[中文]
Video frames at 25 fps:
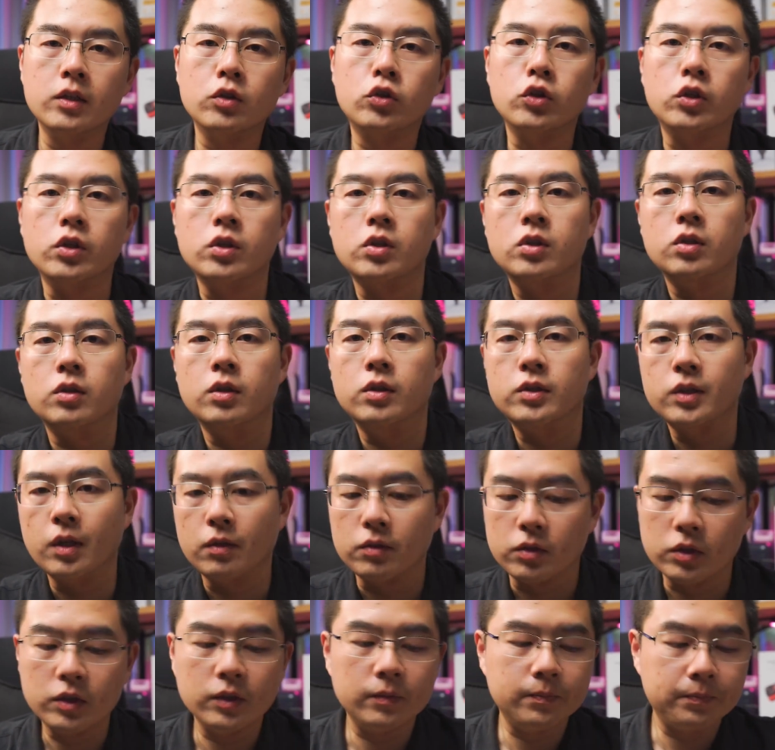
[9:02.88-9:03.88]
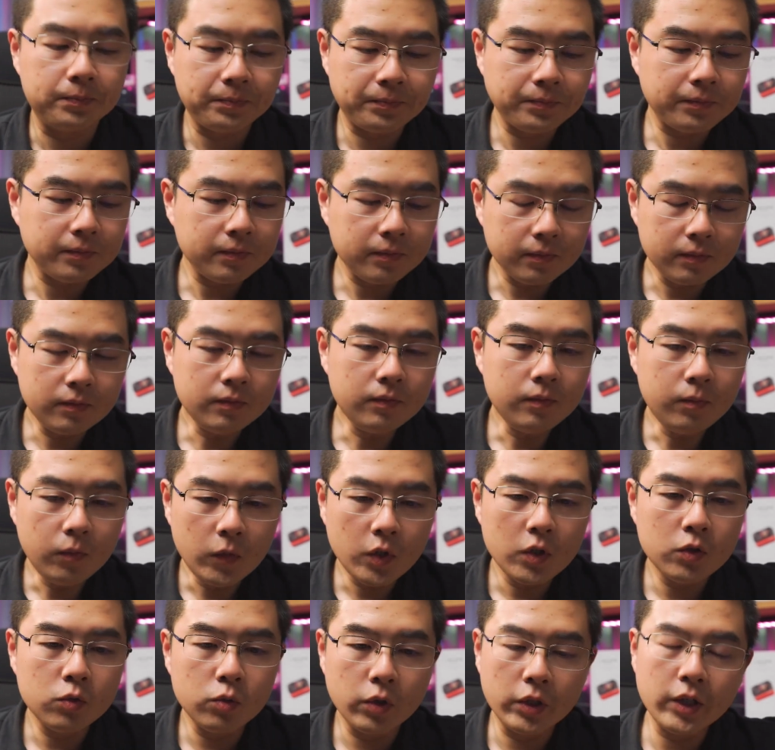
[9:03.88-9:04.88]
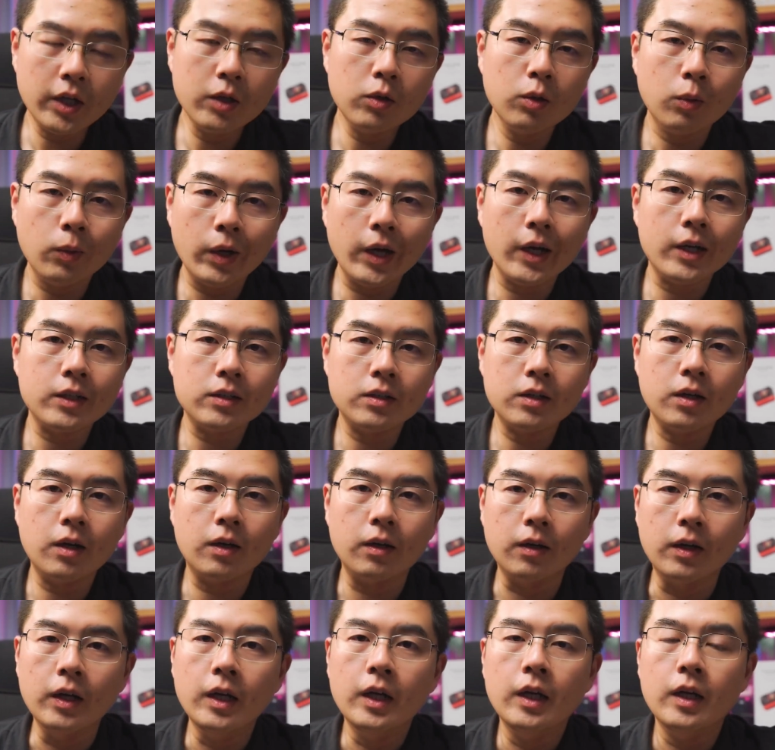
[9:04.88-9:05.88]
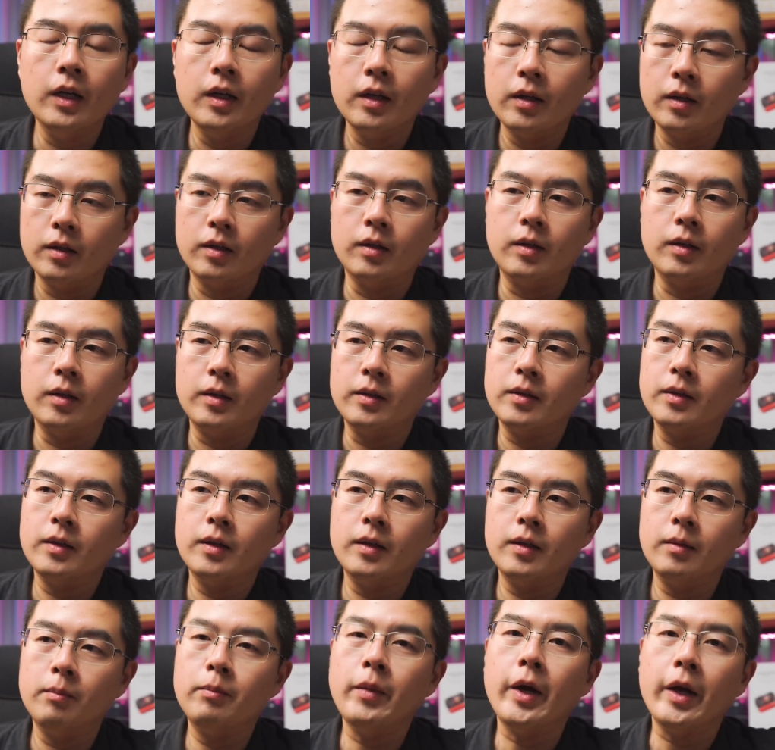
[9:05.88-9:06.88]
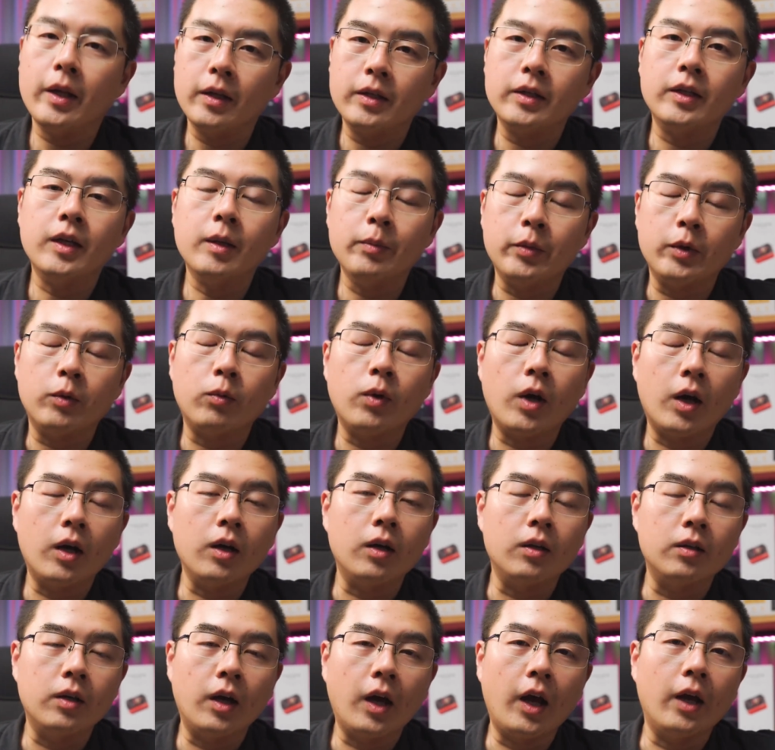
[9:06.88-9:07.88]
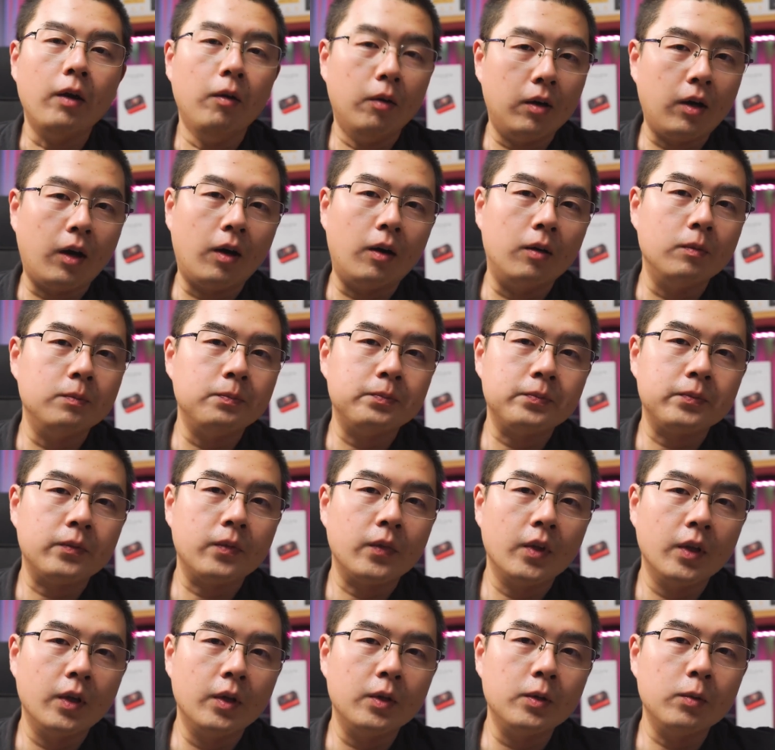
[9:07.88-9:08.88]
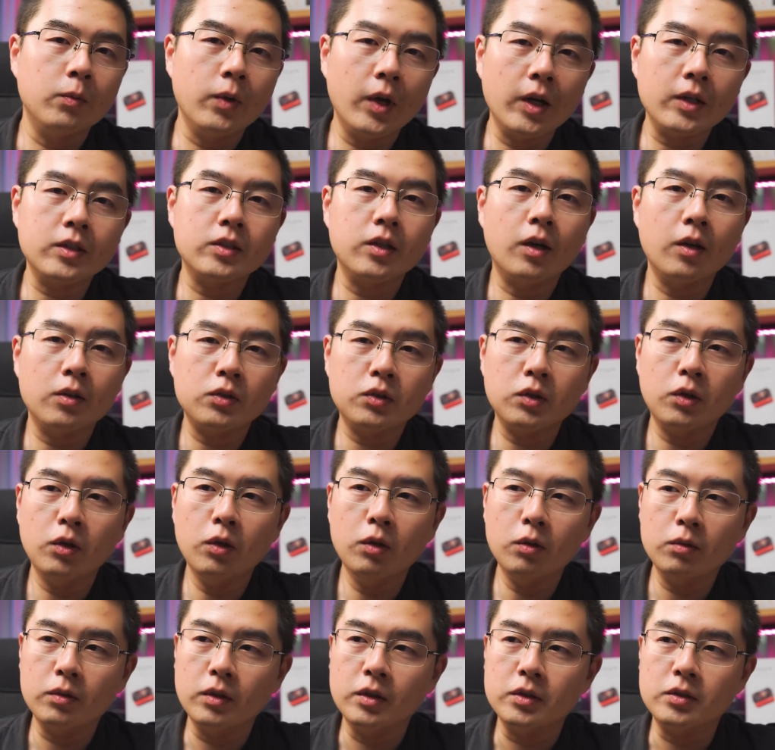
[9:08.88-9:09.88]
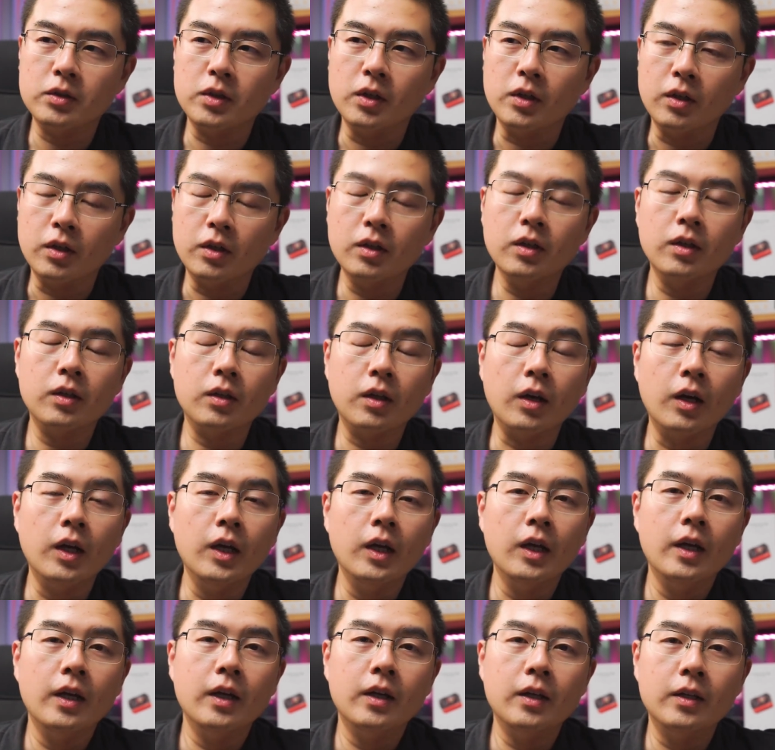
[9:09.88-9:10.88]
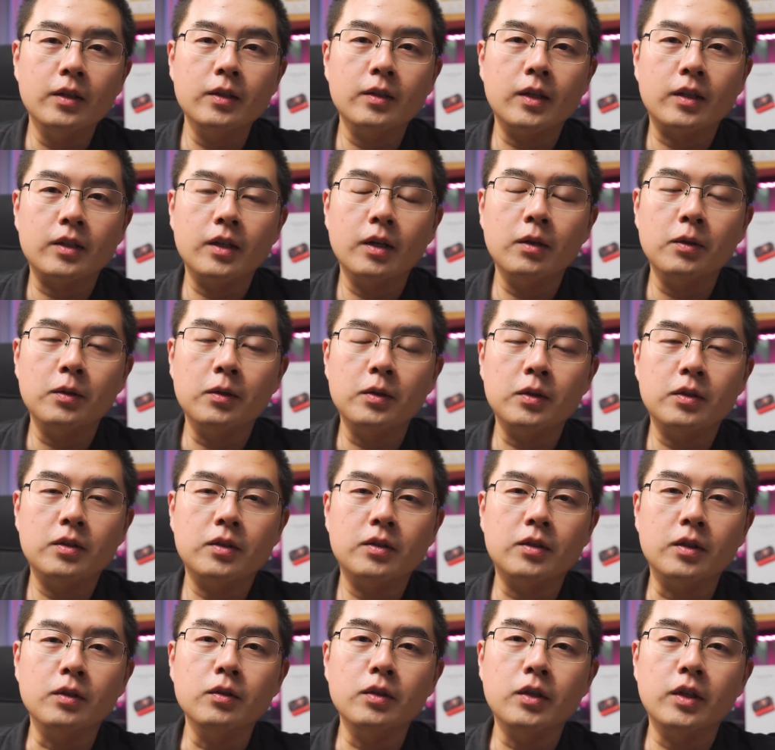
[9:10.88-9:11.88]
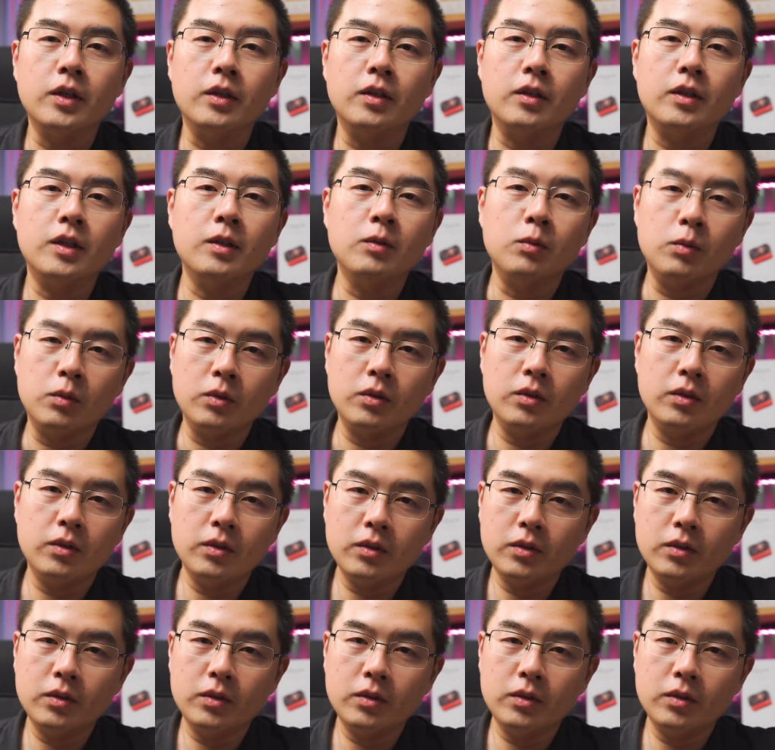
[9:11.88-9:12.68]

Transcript: 一体式的相机。所以应该说 One X2 呢，卖的应该比 One R 可能还要好，因为 One X2 之后呢，整个的 Insta360 整体的这种